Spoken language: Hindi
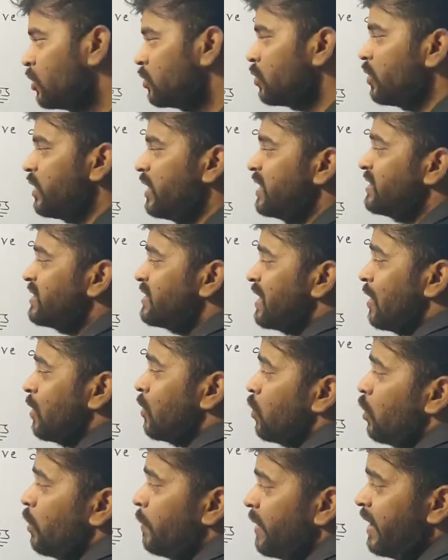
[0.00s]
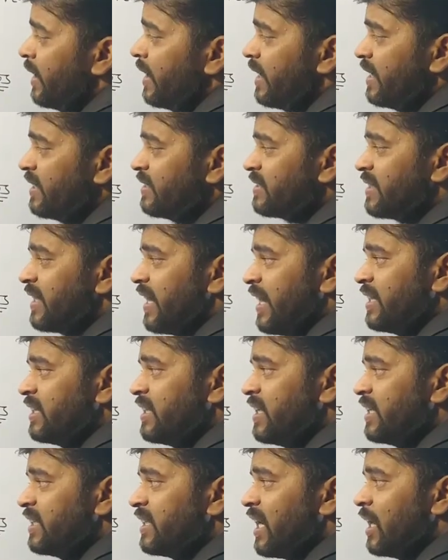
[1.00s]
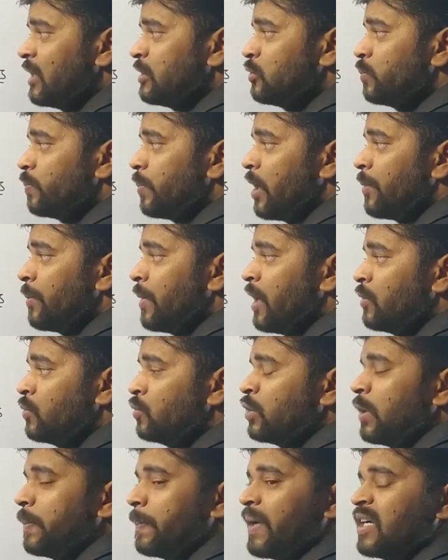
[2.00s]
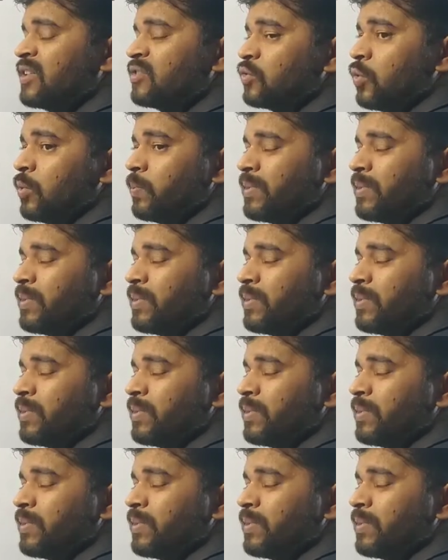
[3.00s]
तो इस संकुल में इस केंद्रीय धातु परमाणु के पास